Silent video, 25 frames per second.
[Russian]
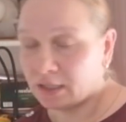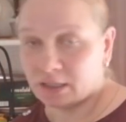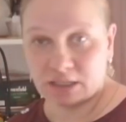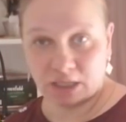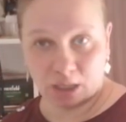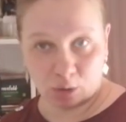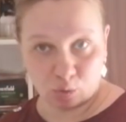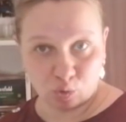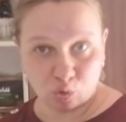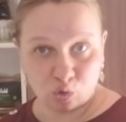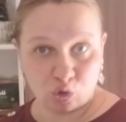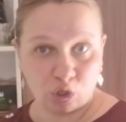
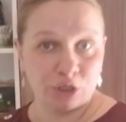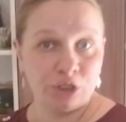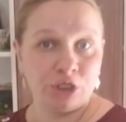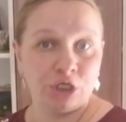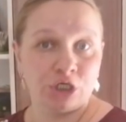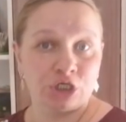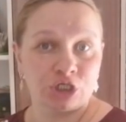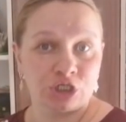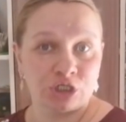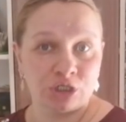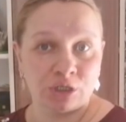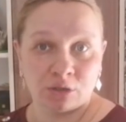Я говорю,
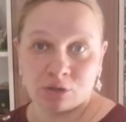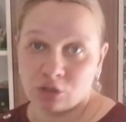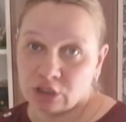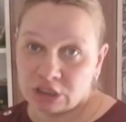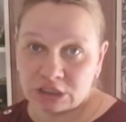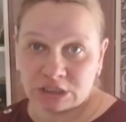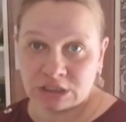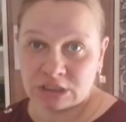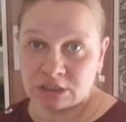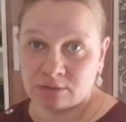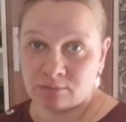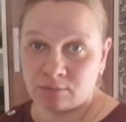конечно,
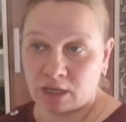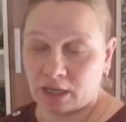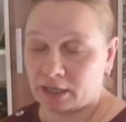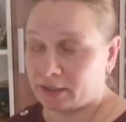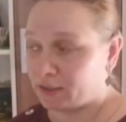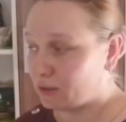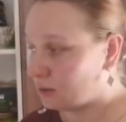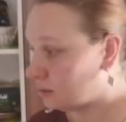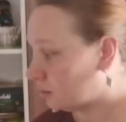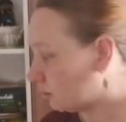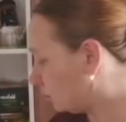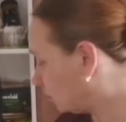не снимай.